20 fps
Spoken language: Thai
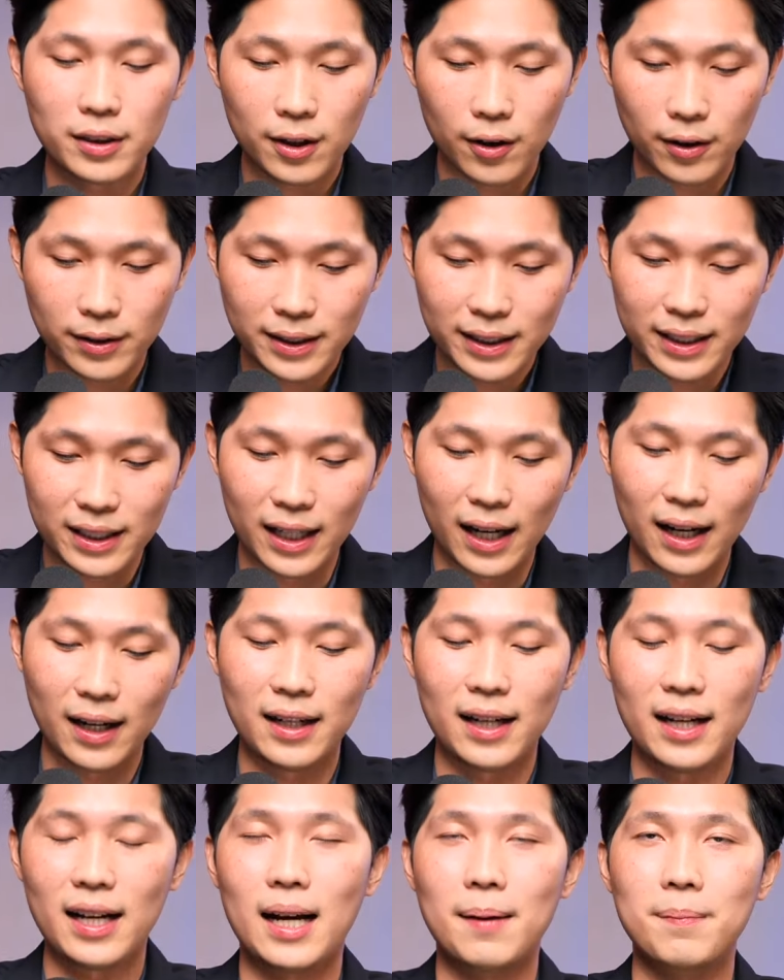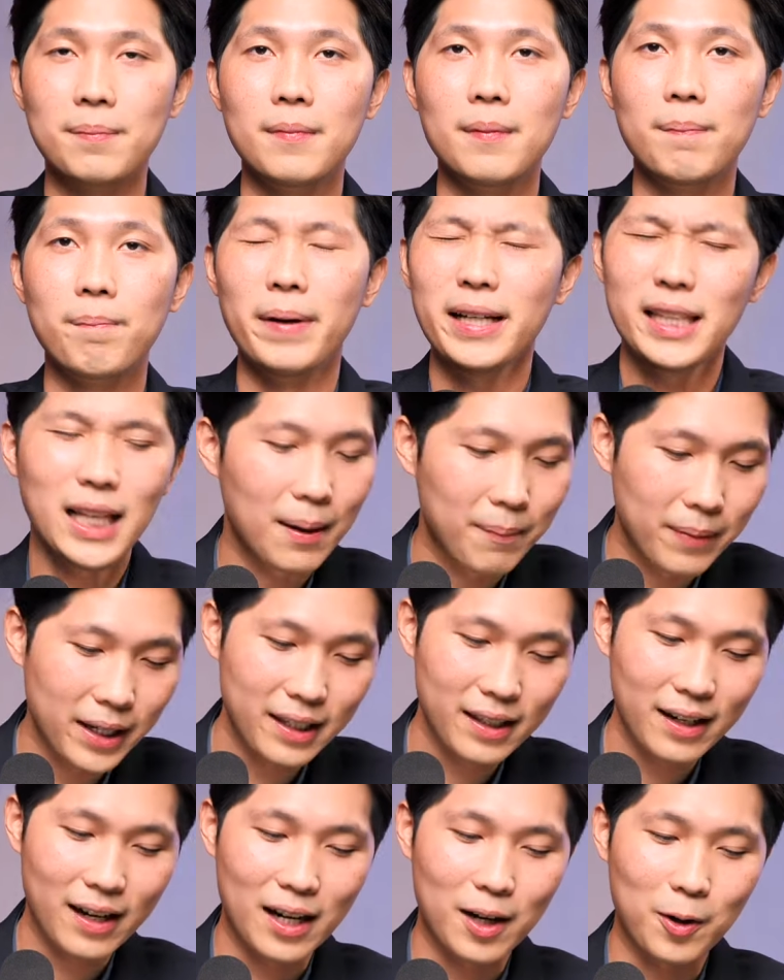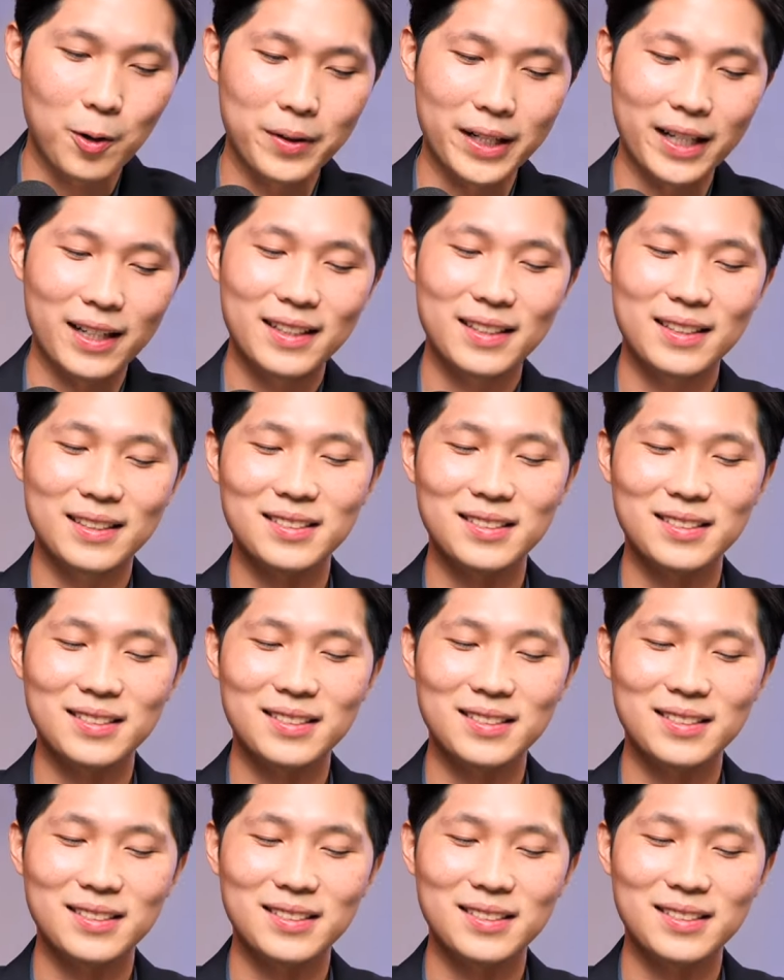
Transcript: ต่อเถียงนะครับไม่ทำให้เราเนี่ย